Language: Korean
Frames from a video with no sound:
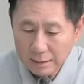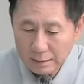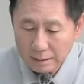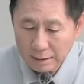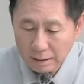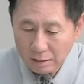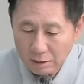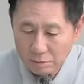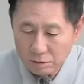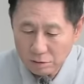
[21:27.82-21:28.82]
네,
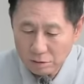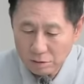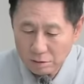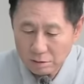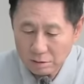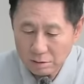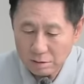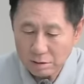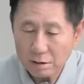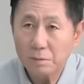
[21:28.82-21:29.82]
여러분들은
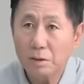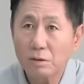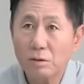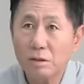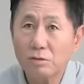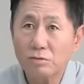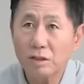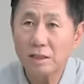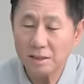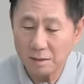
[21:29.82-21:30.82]
별로 이거
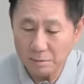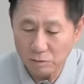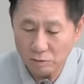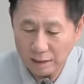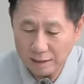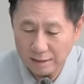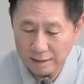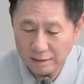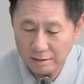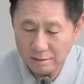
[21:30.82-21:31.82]
유쾌한 장면도
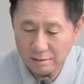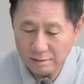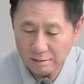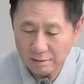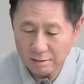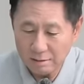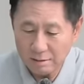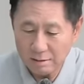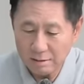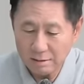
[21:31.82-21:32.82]
아닌데요.
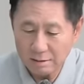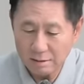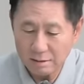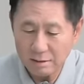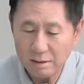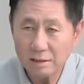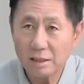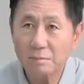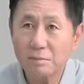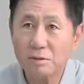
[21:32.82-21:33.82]
어, 이
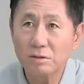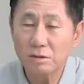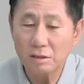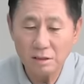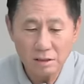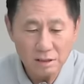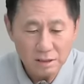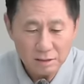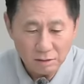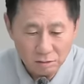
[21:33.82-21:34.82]
장면들을
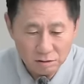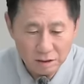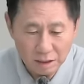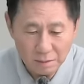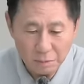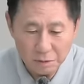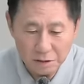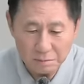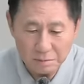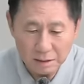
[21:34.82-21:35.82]
어떻게
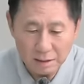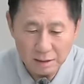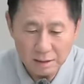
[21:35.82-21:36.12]
보셨습니까?